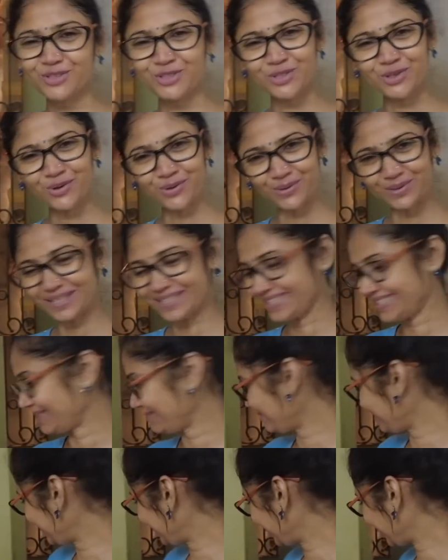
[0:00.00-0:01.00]
छोटी
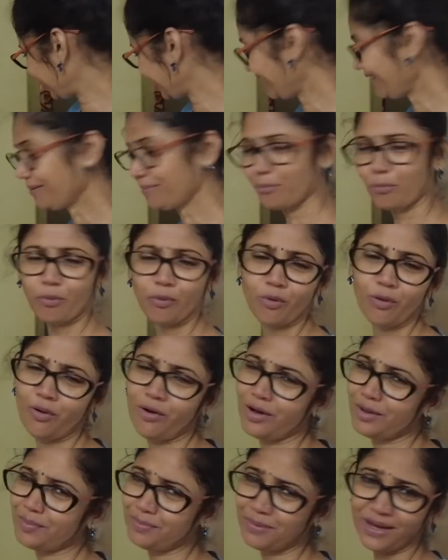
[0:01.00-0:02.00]
सी बच्ची हाँ
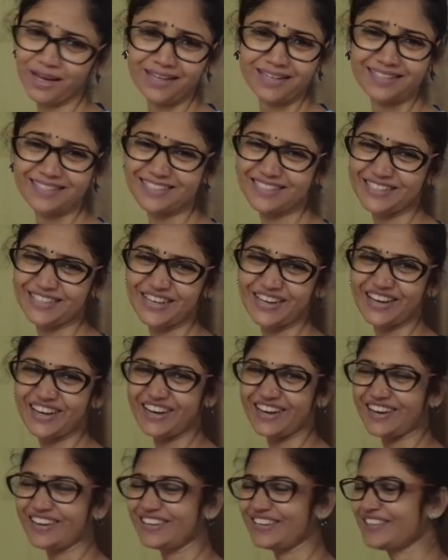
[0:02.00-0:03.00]
बहुत प्यारी सी
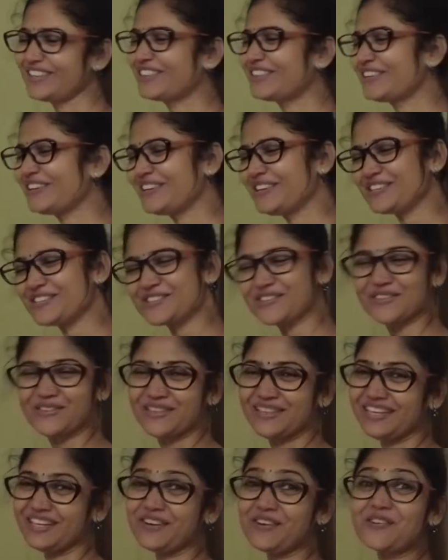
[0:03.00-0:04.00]
यार इतनी
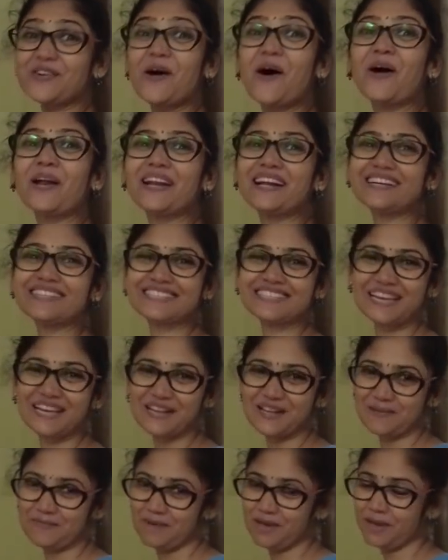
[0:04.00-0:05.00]
सुंदर रौनक
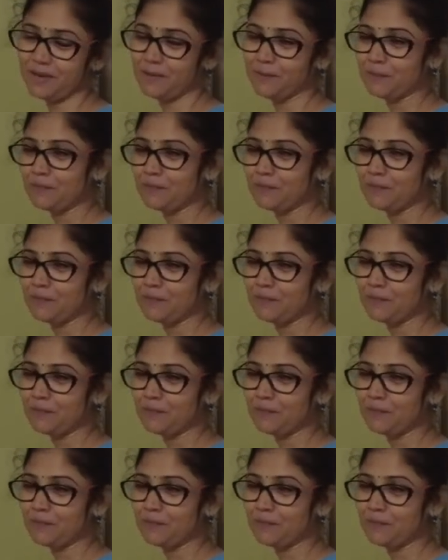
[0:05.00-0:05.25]
चेहरे में